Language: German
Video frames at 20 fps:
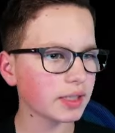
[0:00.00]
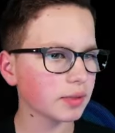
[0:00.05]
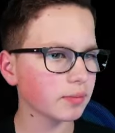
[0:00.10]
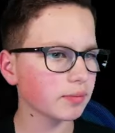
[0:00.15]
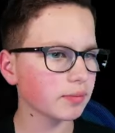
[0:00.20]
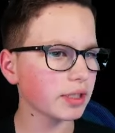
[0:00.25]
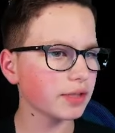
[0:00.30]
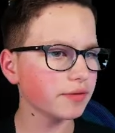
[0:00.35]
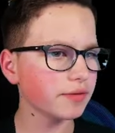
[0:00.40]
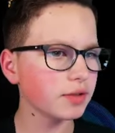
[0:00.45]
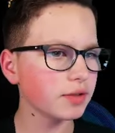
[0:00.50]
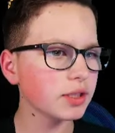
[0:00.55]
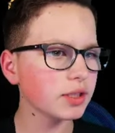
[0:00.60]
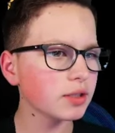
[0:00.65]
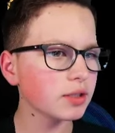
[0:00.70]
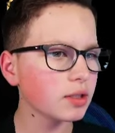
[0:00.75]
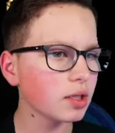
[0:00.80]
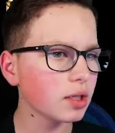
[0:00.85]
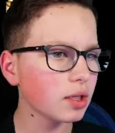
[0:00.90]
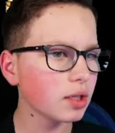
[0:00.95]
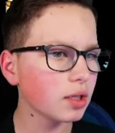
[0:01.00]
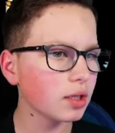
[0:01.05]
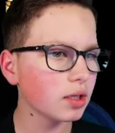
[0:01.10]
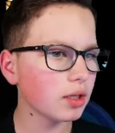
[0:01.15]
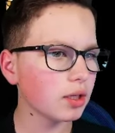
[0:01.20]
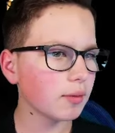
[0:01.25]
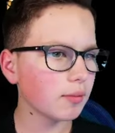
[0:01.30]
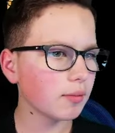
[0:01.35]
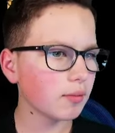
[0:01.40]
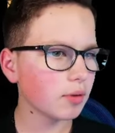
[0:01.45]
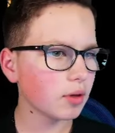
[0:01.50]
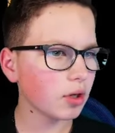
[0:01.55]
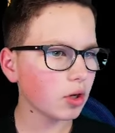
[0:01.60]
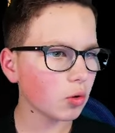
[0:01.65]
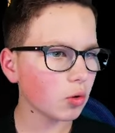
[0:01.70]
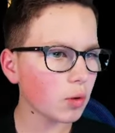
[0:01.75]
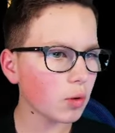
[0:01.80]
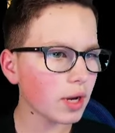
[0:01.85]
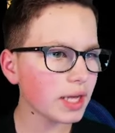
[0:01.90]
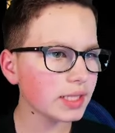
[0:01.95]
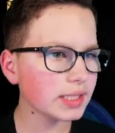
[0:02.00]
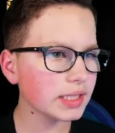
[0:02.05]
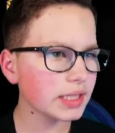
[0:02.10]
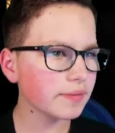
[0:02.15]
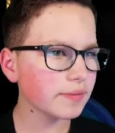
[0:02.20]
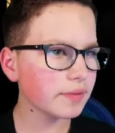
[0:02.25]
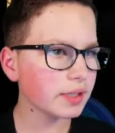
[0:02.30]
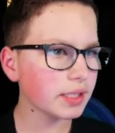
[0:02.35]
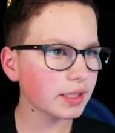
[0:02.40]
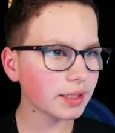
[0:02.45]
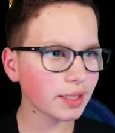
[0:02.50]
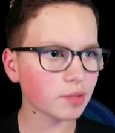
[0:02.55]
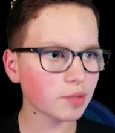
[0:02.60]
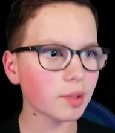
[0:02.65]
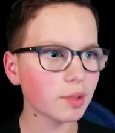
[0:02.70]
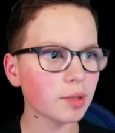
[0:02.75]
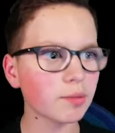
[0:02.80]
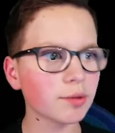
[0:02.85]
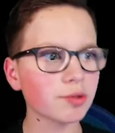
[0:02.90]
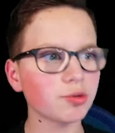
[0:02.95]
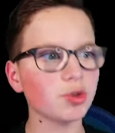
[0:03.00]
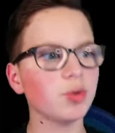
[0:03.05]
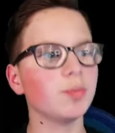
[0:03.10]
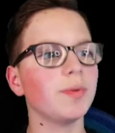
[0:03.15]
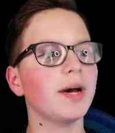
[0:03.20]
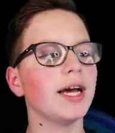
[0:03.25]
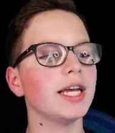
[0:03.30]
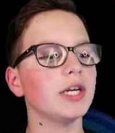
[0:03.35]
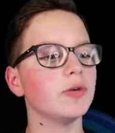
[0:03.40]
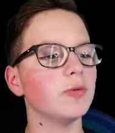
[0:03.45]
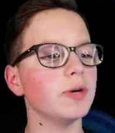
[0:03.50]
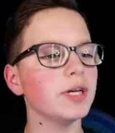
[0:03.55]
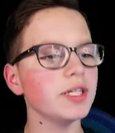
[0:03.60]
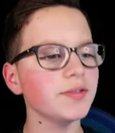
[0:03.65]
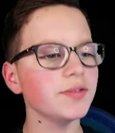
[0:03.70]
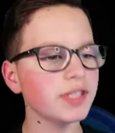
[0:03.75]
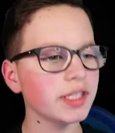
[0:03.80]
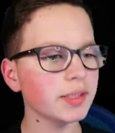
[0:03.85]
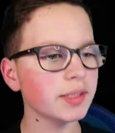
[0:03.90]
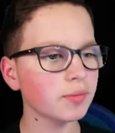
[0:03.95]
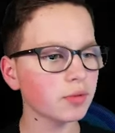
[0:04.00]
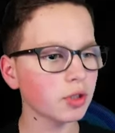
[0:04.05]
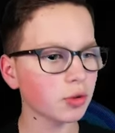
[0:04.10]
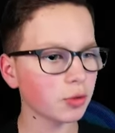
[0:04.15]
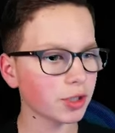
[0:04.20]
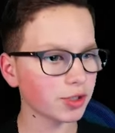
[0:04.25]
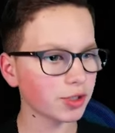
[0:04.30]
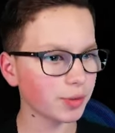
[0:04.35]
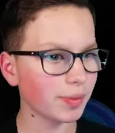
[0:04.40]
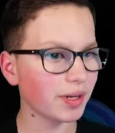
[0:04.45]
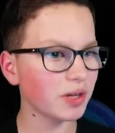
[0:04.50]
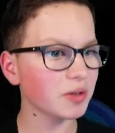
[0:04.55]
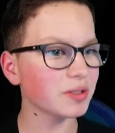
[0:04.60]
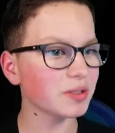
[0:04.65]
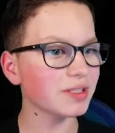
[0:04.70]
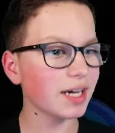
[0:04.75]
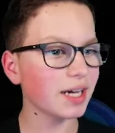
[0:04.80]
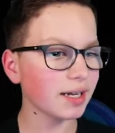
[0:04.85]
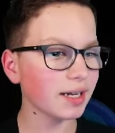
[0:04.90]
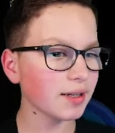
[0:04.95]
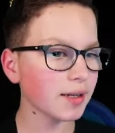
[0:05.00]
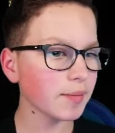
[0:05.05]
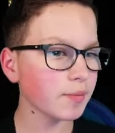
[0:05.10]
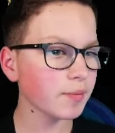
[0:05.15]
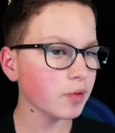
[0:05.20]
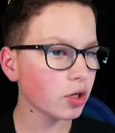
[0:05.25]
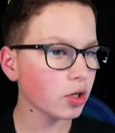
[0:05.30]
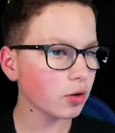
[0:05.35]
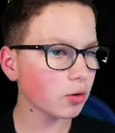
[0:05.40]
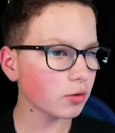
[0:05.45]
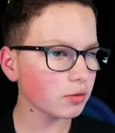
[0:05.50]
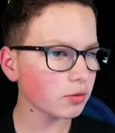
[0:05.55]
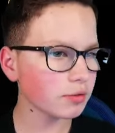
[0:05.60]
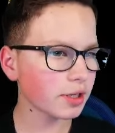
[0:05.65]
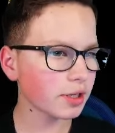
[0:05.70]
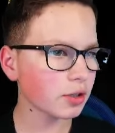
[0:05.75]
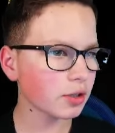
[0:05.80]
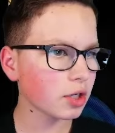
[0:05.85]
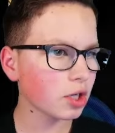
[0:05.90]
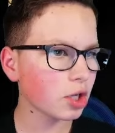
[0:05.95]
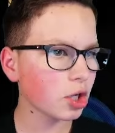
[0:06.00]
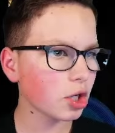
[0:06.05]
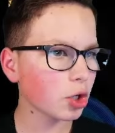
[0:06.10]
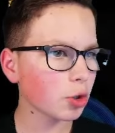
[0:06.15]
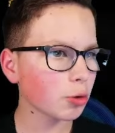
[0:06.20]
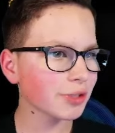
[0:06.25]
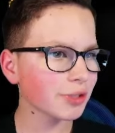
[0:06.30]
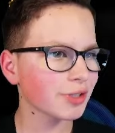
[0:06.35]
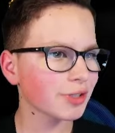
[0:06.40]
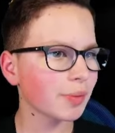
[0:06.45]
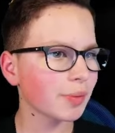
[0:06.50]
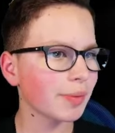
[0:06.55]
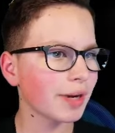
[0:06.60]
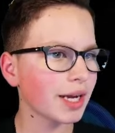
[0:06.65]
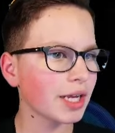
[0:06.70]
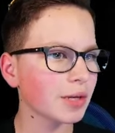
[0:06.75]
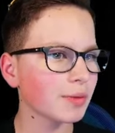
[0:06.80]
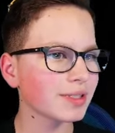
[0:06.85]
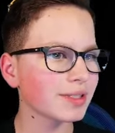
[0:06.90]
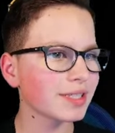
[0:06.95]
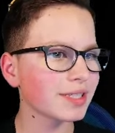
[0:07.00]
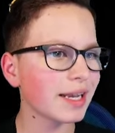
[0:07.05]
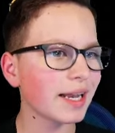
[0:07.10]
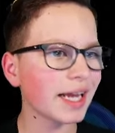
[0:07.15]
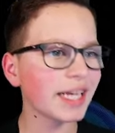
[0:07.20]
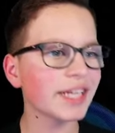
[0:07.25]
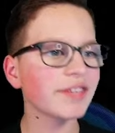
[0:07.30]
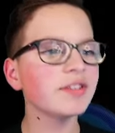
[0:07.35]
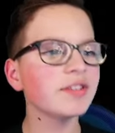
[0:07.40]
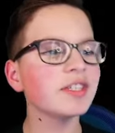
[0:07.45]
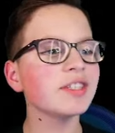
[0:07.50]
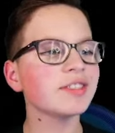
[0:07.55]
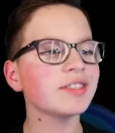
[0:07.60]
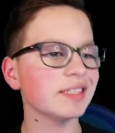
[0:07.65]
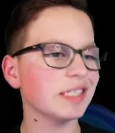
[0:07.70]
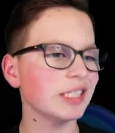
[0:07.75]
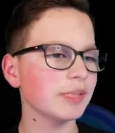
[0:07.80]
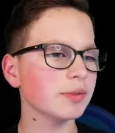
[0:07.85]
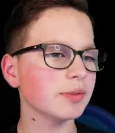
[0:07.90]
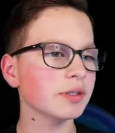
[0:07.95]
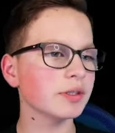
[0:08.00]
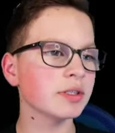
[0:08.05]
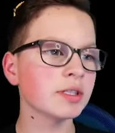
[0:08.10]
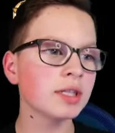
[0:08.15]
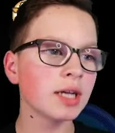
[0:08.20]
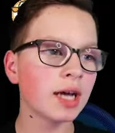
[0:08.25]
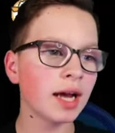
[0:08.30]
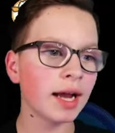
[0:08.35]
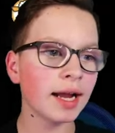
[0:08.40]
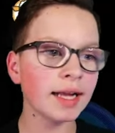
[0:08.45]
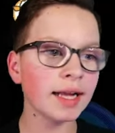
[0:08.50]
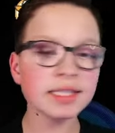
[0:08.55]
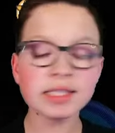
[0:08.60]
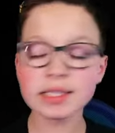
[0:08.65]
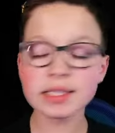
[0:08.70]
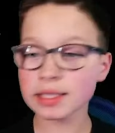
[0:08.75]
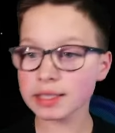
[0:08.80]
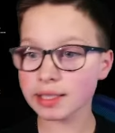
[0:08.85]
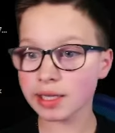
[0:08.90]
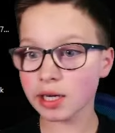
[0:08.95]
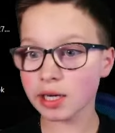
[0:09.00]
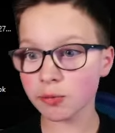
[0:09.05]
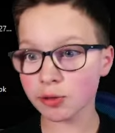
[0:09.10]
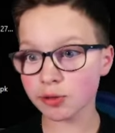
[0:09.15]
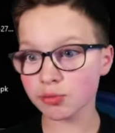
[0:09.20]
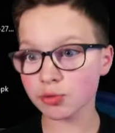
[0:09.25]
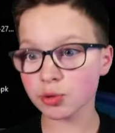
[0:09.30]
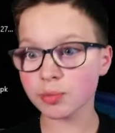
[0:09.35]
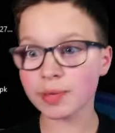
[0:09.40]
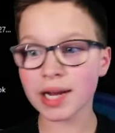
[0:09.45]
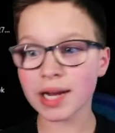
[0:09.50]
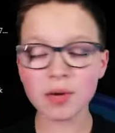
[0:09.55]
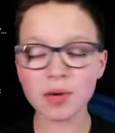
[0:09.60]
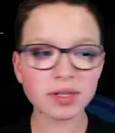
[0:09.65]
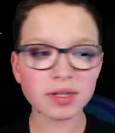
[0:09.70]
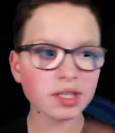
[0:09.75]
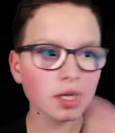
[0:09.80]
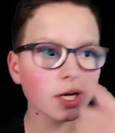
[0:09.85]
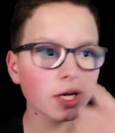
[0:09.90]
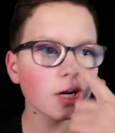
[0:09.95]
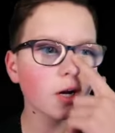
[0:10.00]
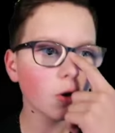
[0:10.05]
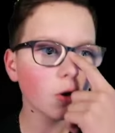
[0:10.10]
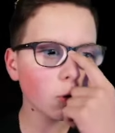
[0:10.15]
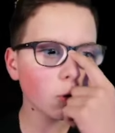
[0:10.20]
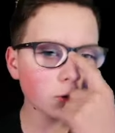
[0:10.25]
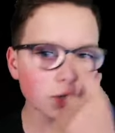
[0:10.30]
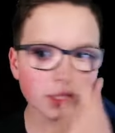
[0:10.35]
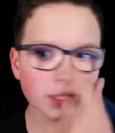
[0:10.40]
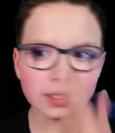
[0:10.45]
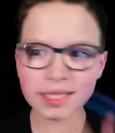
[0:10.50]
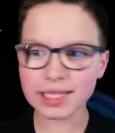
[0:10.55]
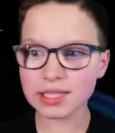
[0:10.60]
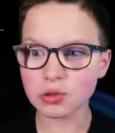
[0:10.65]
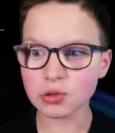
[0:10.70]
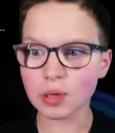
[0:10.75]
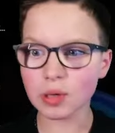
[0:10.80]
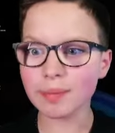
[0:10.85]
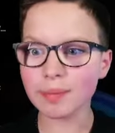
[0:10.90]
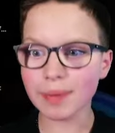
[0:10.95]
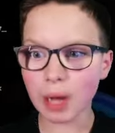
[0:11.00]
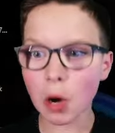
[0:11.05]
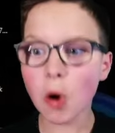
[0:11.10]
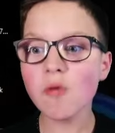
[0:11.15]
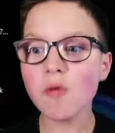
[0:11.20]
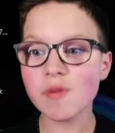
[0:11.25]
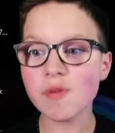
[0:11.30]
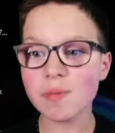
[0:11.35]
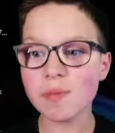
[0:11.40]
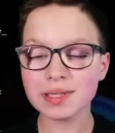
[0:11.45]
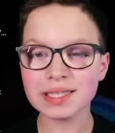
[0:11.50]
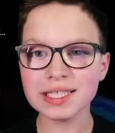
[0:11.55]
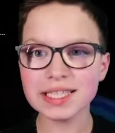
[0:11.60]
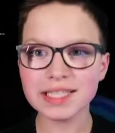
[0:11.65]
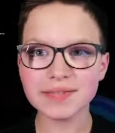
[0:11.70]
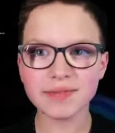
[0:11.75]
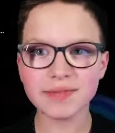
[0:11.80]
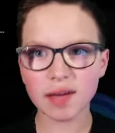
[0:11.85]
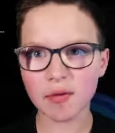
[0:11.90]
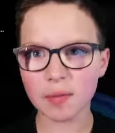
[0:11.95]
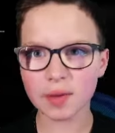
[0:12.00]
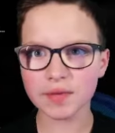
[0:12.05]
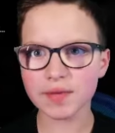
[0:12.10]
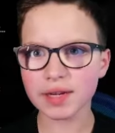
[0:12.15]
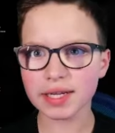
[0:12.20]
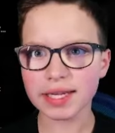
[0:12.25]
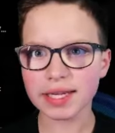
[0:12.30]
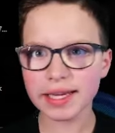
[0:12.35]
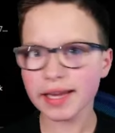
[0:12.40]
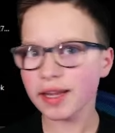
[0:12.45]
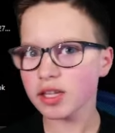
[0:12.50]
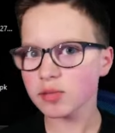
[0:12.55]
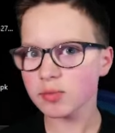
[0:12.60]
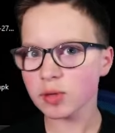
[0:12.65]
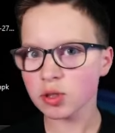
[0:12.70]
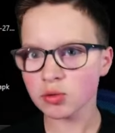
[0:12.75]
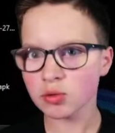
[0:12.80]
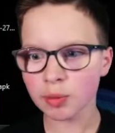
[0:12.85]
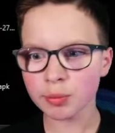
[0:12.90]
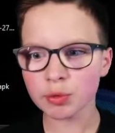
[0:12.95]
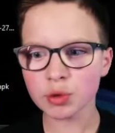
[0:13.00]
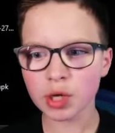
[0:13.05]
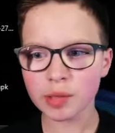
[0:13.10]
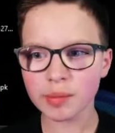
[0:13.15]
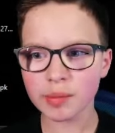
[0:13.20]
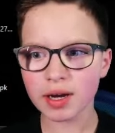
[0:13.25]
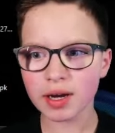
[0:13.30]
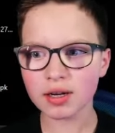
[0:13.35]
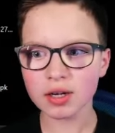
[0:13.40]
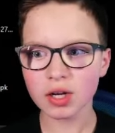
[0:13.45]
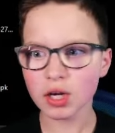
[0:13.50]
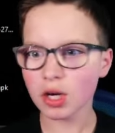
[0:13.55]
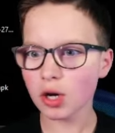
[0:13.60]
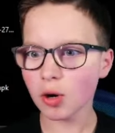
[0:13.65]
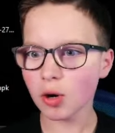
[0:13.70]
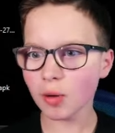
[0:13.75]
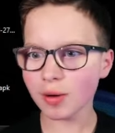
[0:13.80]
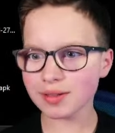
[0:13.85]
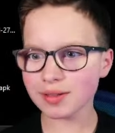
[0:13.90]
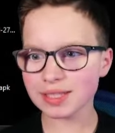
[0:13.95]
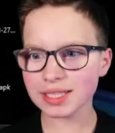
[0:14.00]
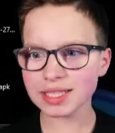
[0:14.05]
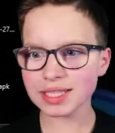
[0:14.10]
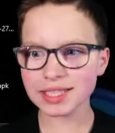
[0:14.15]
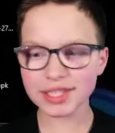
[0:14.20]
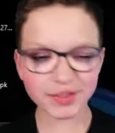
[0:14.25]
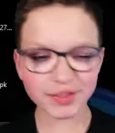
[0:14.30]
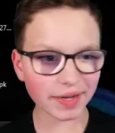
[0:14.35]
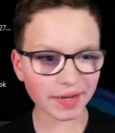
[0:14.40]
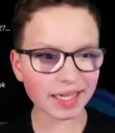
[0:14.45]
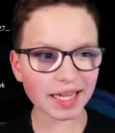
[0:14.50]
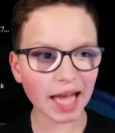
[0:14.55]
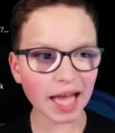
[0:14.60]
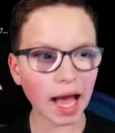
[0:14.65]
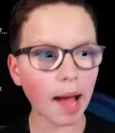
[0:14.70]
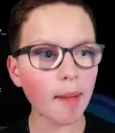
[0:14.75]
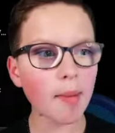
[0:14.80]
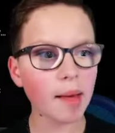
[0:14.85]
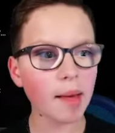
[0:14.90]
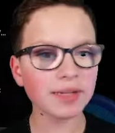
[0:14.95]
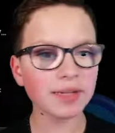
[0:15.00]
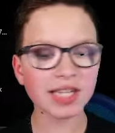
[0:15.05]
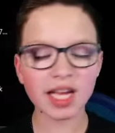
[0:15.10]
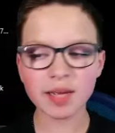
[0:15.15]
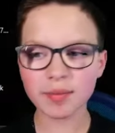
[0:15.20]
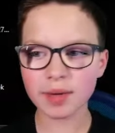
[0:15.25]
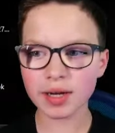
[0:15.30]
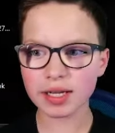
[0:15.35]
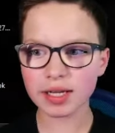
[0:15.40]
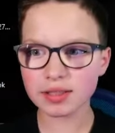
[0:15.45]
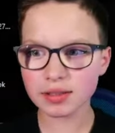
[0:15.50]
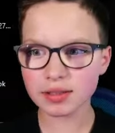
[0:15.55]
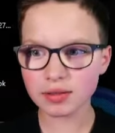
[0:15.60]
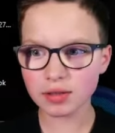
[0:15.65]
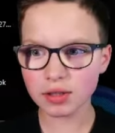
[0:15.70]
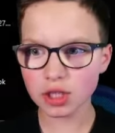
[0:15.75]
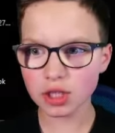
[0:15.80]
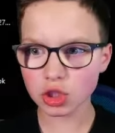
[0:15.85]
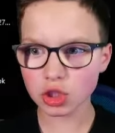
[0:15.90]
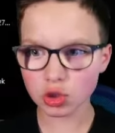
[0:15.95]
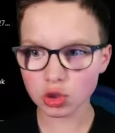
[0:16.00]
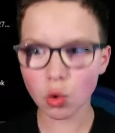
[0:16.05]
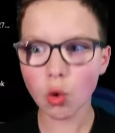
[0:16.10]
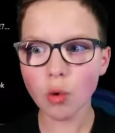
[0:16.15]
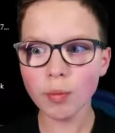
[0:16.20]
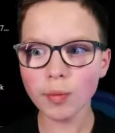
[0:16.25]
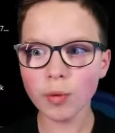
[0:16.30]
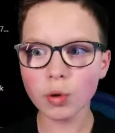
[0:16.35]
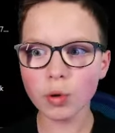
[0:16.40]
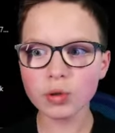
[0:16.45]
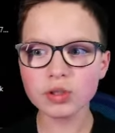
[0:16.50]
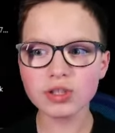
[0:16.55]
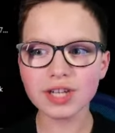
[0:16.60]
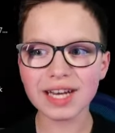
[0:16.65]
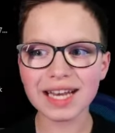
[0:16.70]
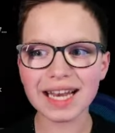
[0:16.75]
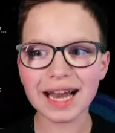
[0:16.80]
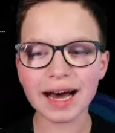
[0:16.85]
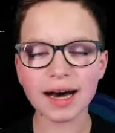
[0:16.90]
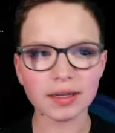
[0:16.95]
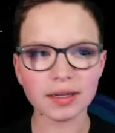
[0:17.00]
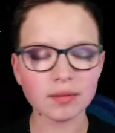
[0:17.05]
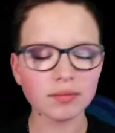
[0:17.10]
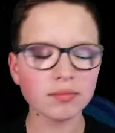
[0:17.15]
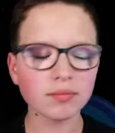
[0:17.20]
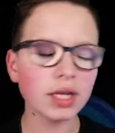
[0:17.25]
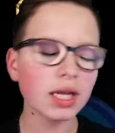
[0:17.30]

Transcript: ein Pi 4. OS nehmen wir nicht das mal Raspberry Pi OS, wir nehmen Raspberry Pi OS ADA und dann Raspberry Pi OS Lite 64-Bit. Heißt, das ist einfach ein Raspberry Pi OS ohne Desktop. Brauchen wir aber nicht, weil wir im Endeffekt eh alles über das Raspberry Pi machen und das Ding zwei Kabel haben. Mit einmal halt Strom und LAN.